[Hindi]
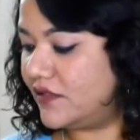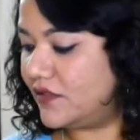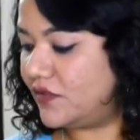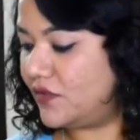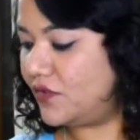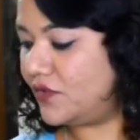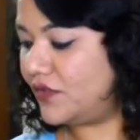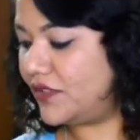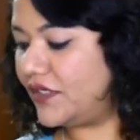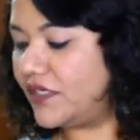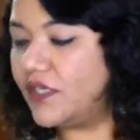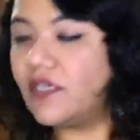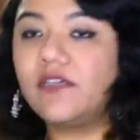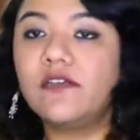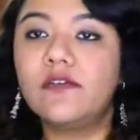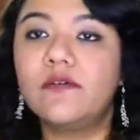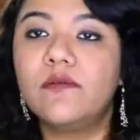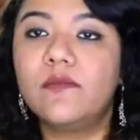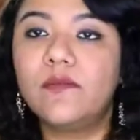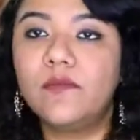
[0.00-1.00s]
कोरियर
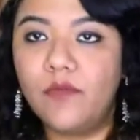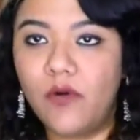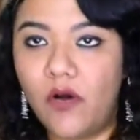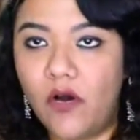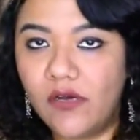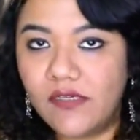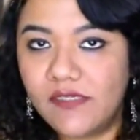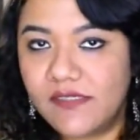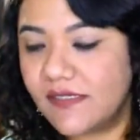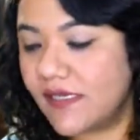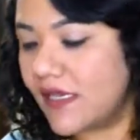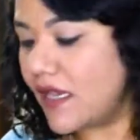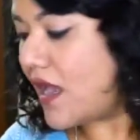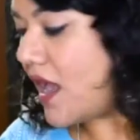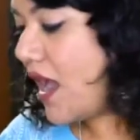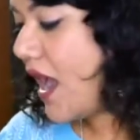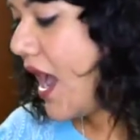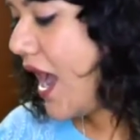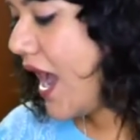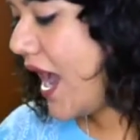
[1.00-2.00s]
बॉक्स
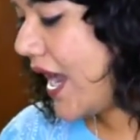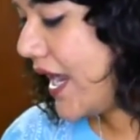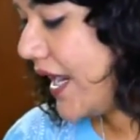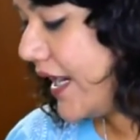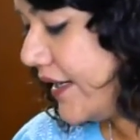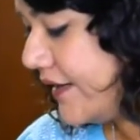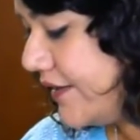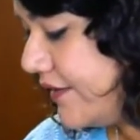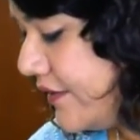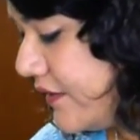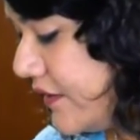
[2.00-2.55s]
एंड